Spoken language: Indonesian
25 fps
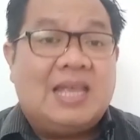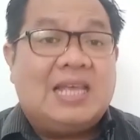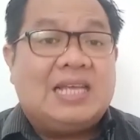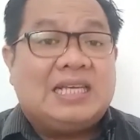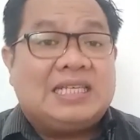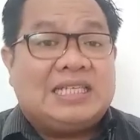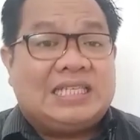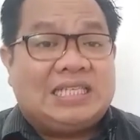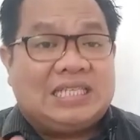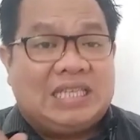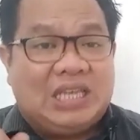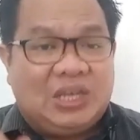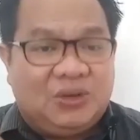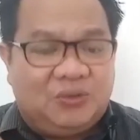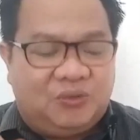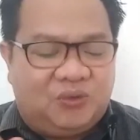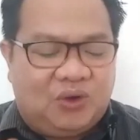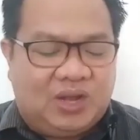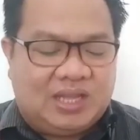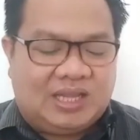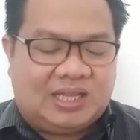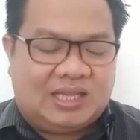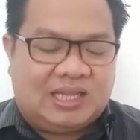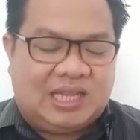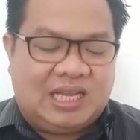
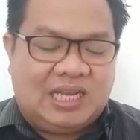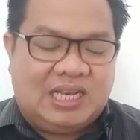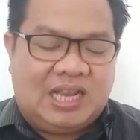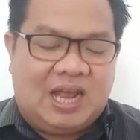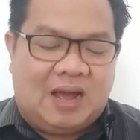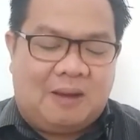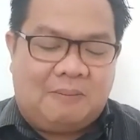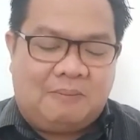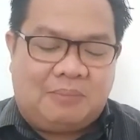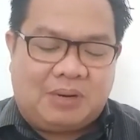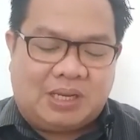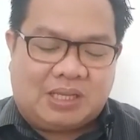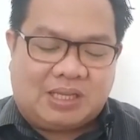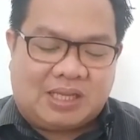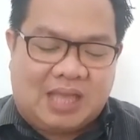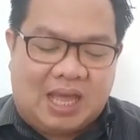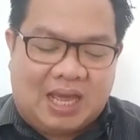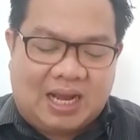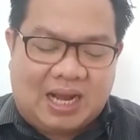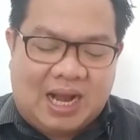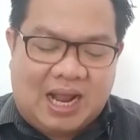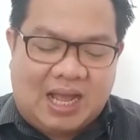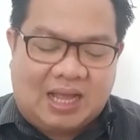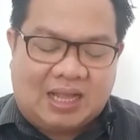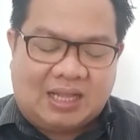Sifat tidak
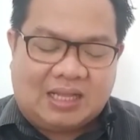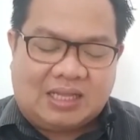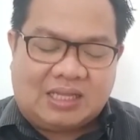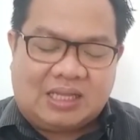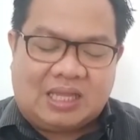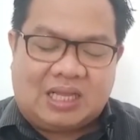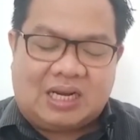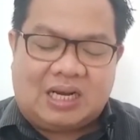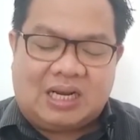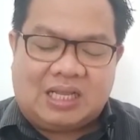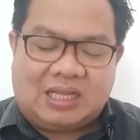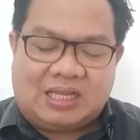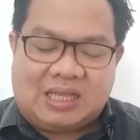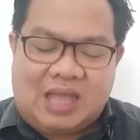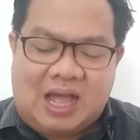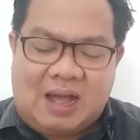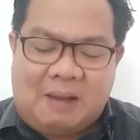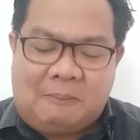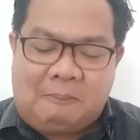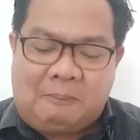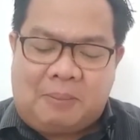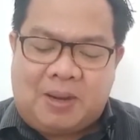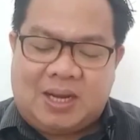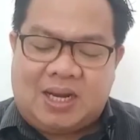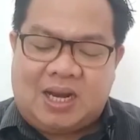bertarak
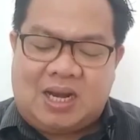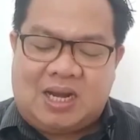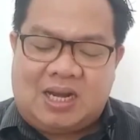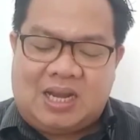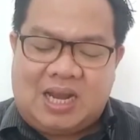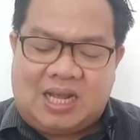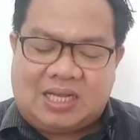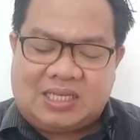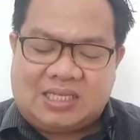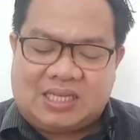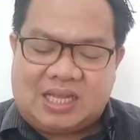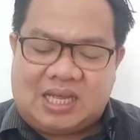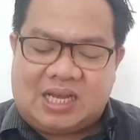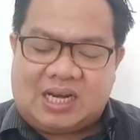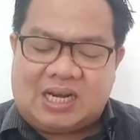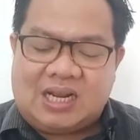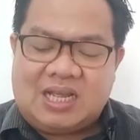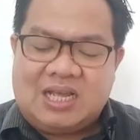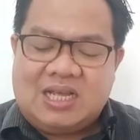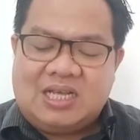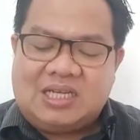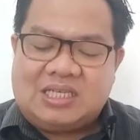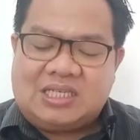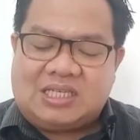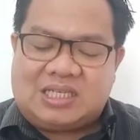terletak pada dasar
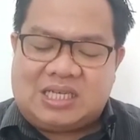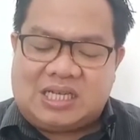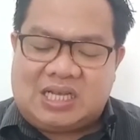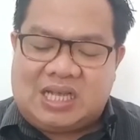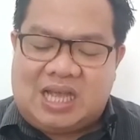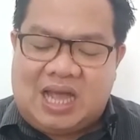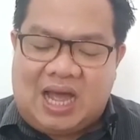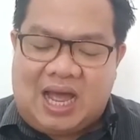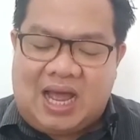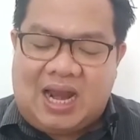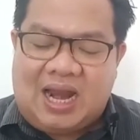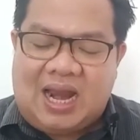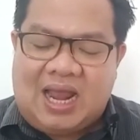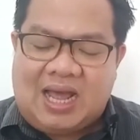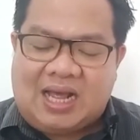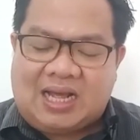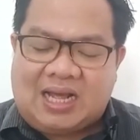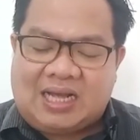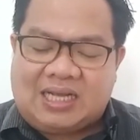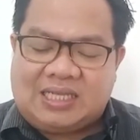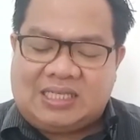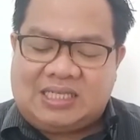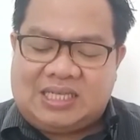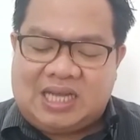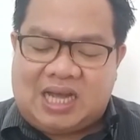segala
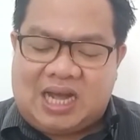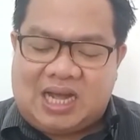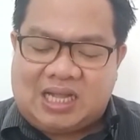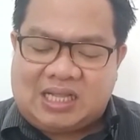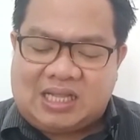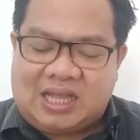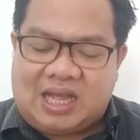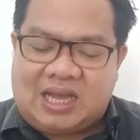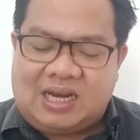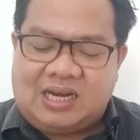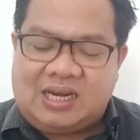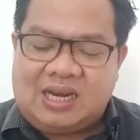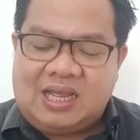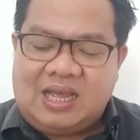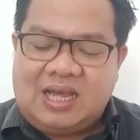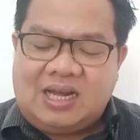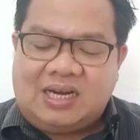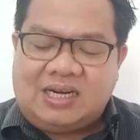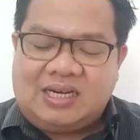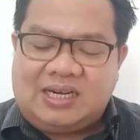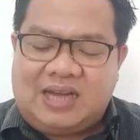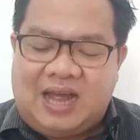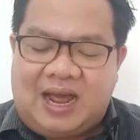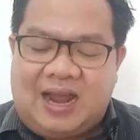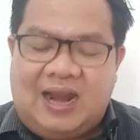kejahatan
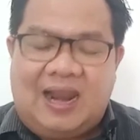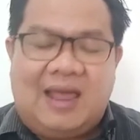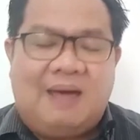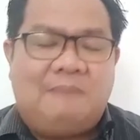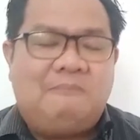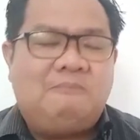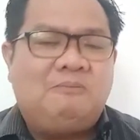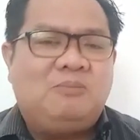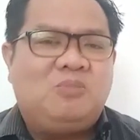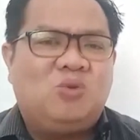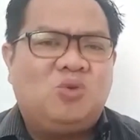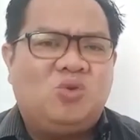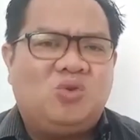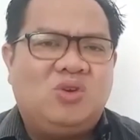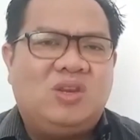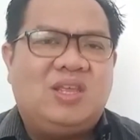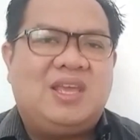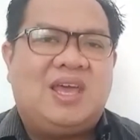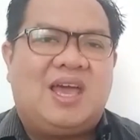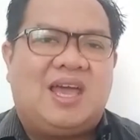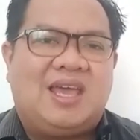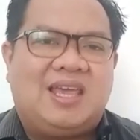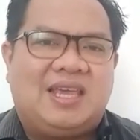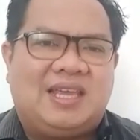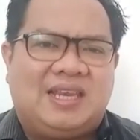dalam
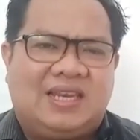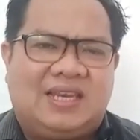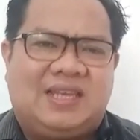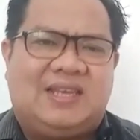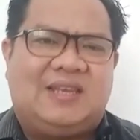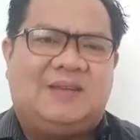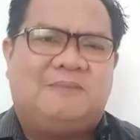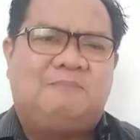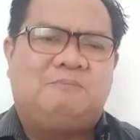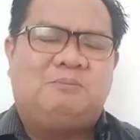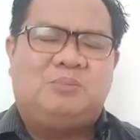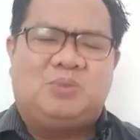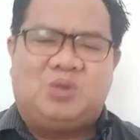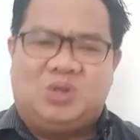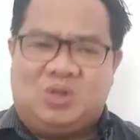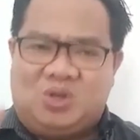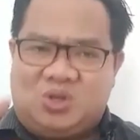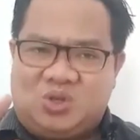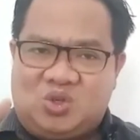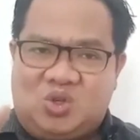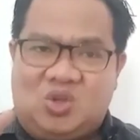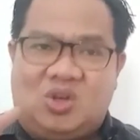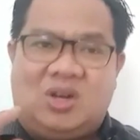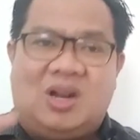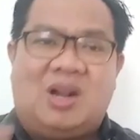dunia ini.
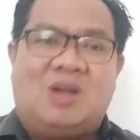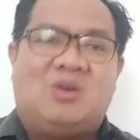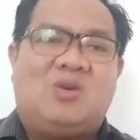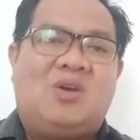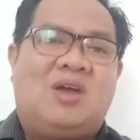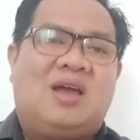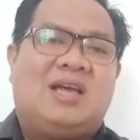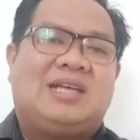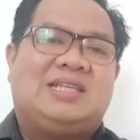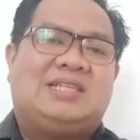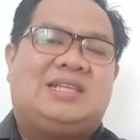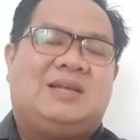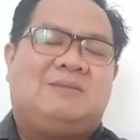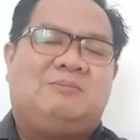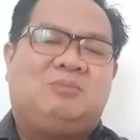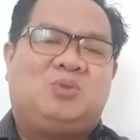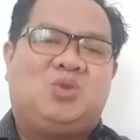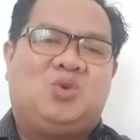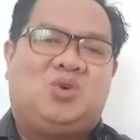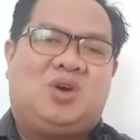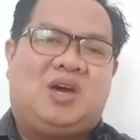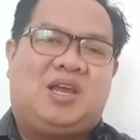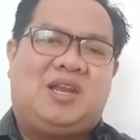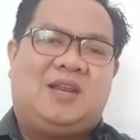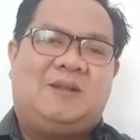Saudaraku yang kasih dalam
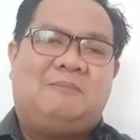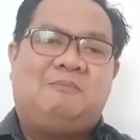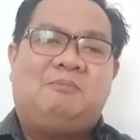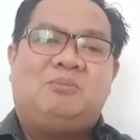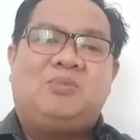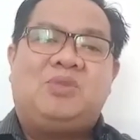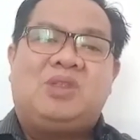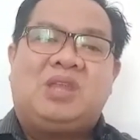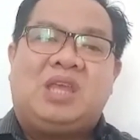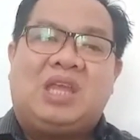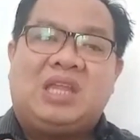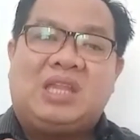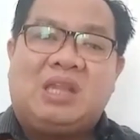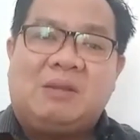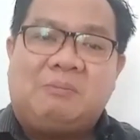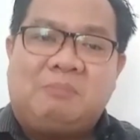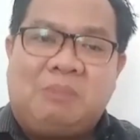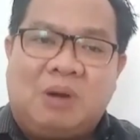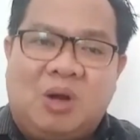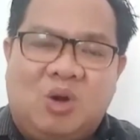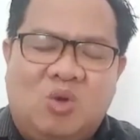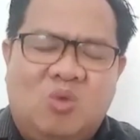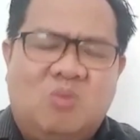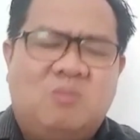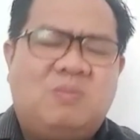Tuhan, kita
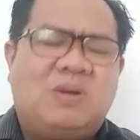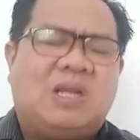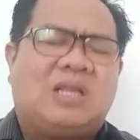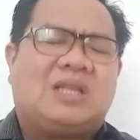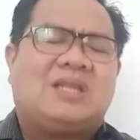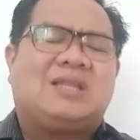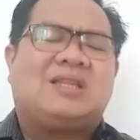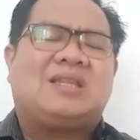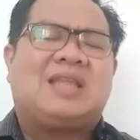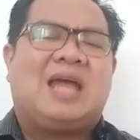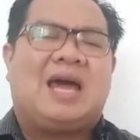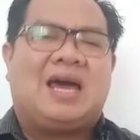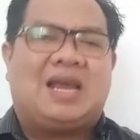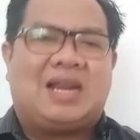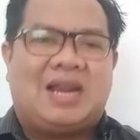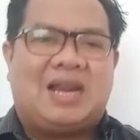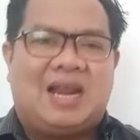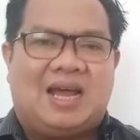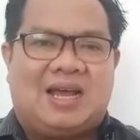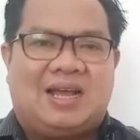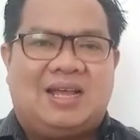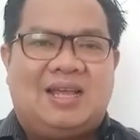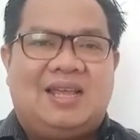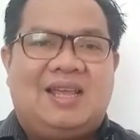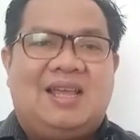perlu
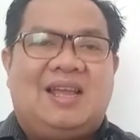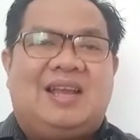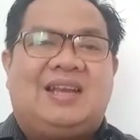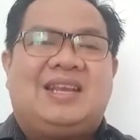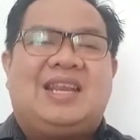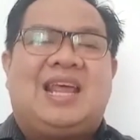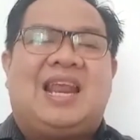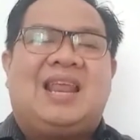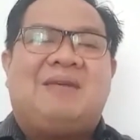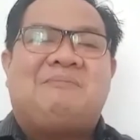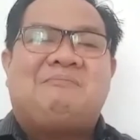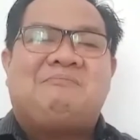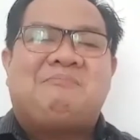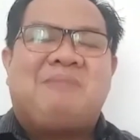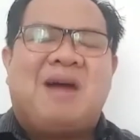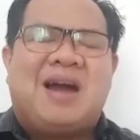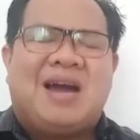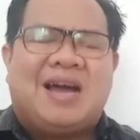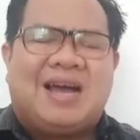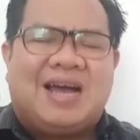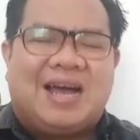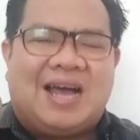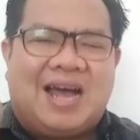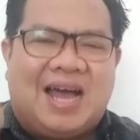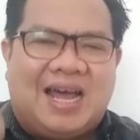bertarak dalam
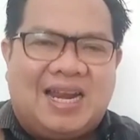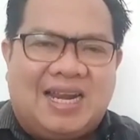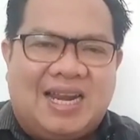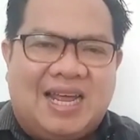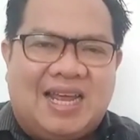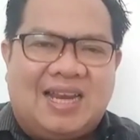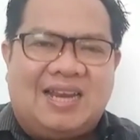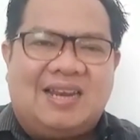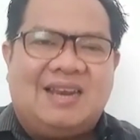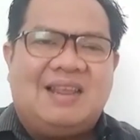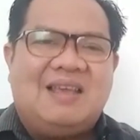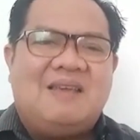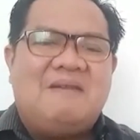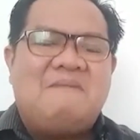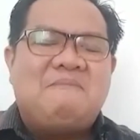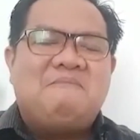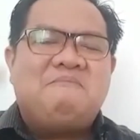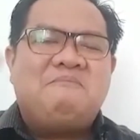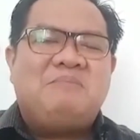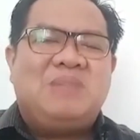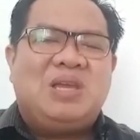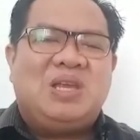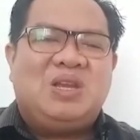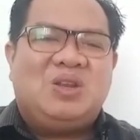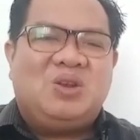makanan,
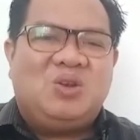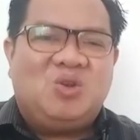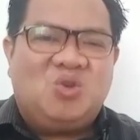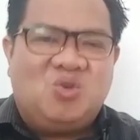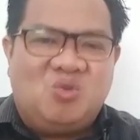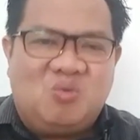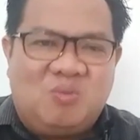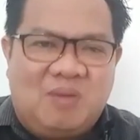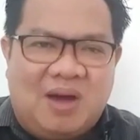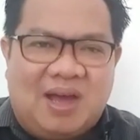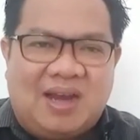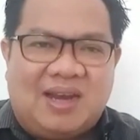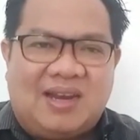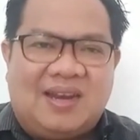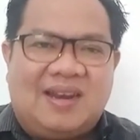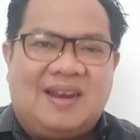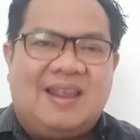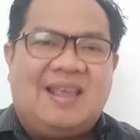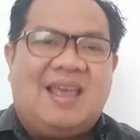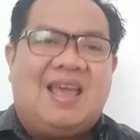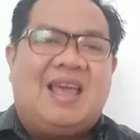minuman,